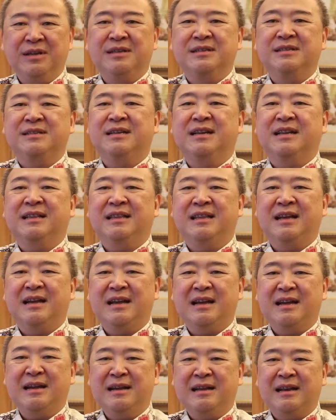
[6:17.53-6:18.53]

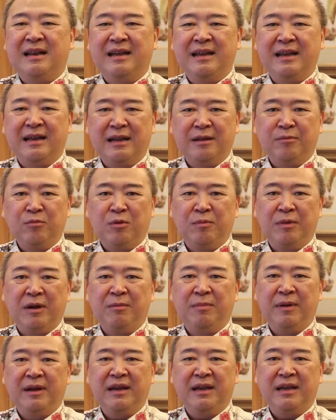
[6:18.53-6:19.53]
serta layanan
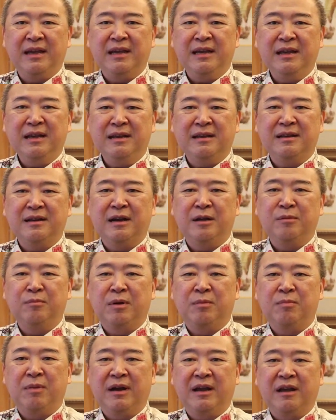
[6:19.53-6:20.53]
mobile banking dengan
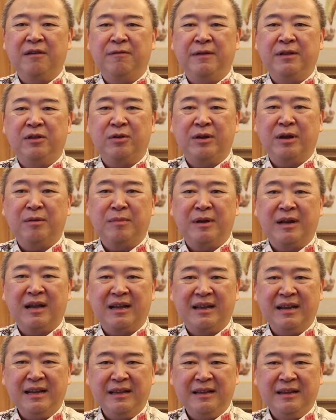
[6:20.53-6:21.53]
berbagai fitur yang
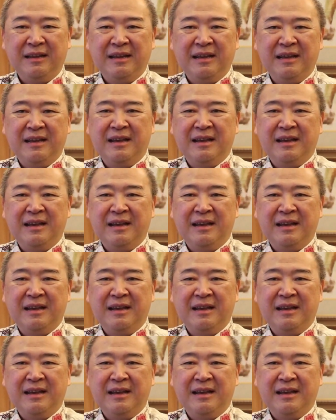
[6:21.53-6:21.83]
menarik,